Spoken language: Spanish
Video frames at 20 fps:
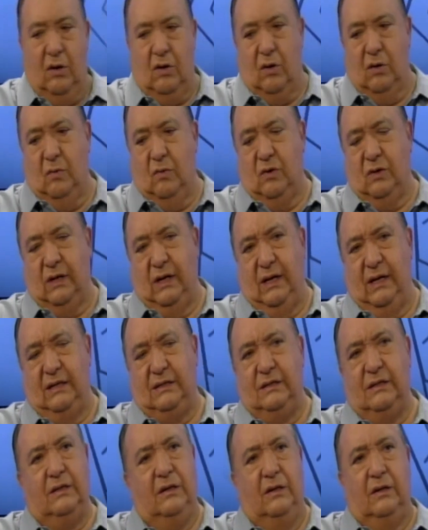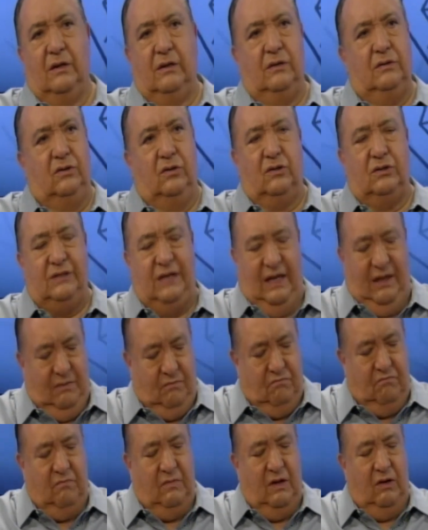¿cómo crees? no, sí,
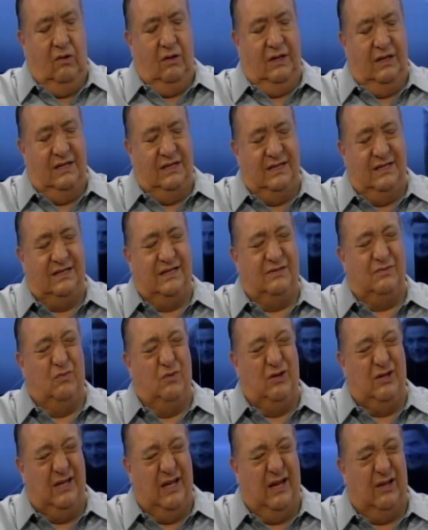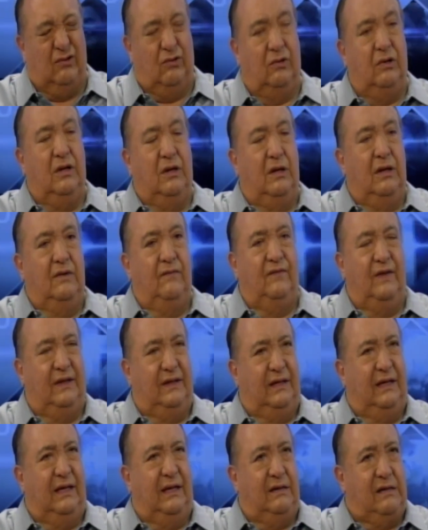lo que dices es muy cierto. Fíjate
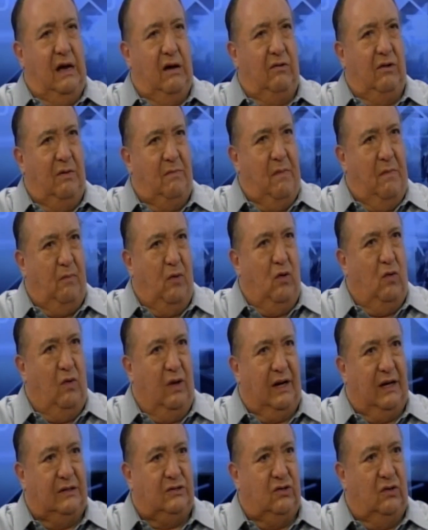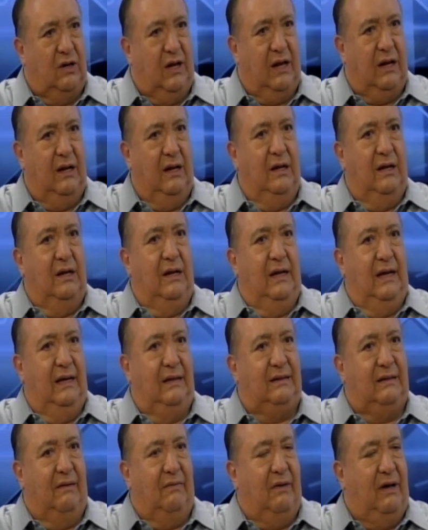que ahora me pongo a razonar. He
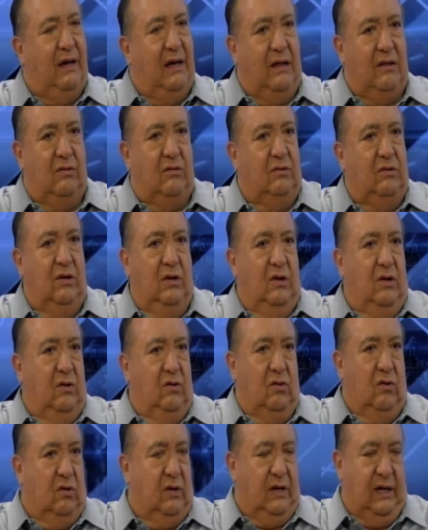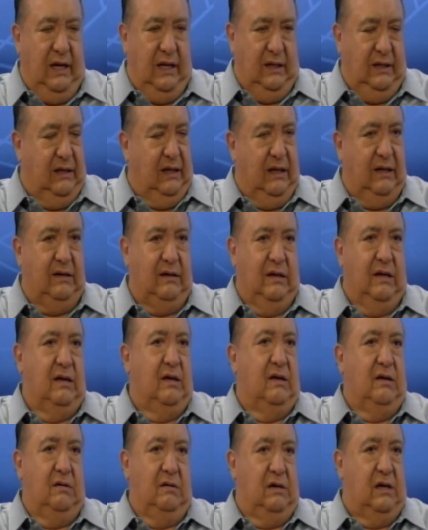trabajado con gente
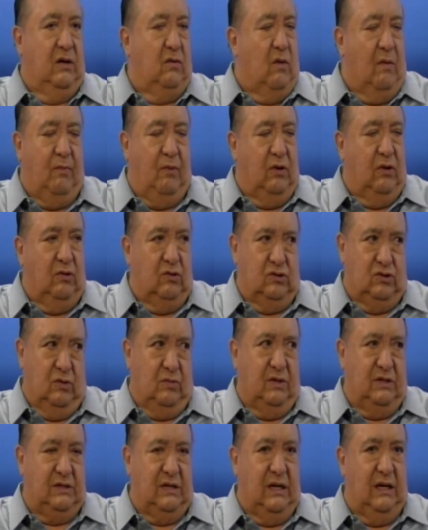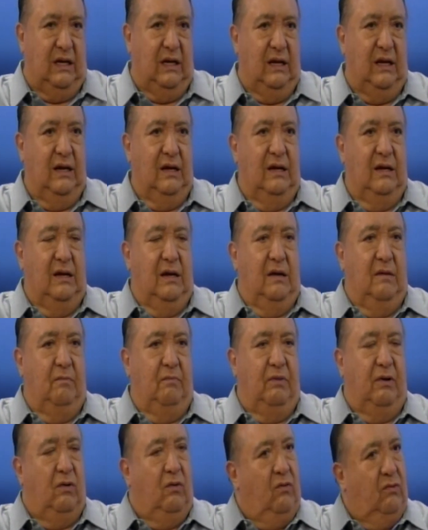que no ha podido sobresalir,
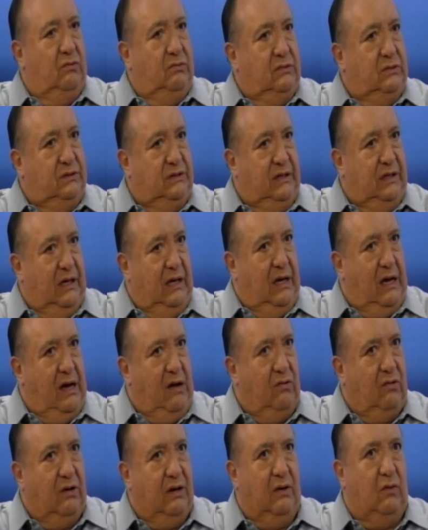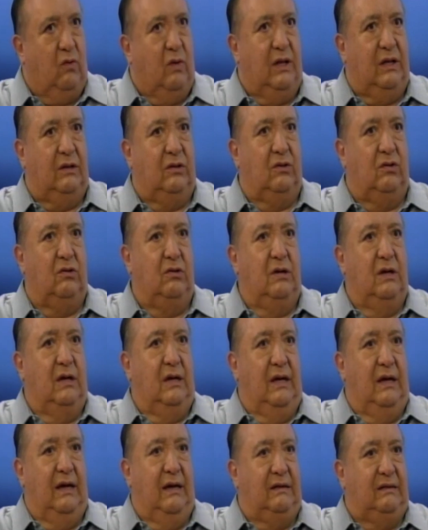pero si hago recuento,
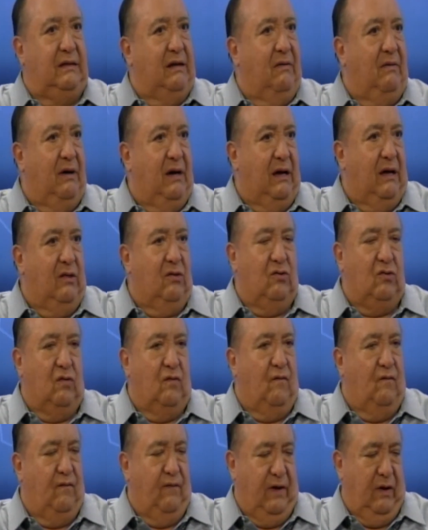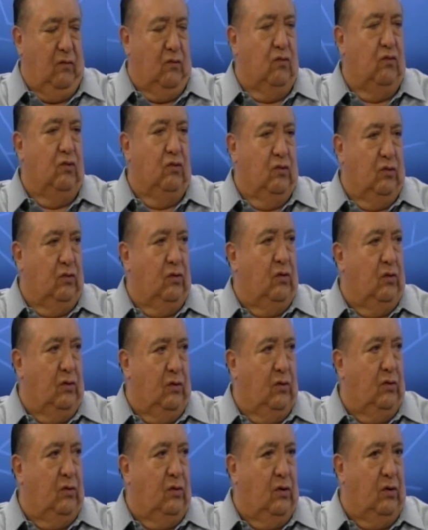he trabajado con
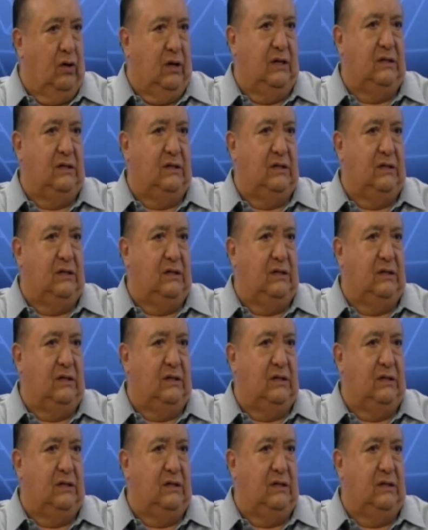no,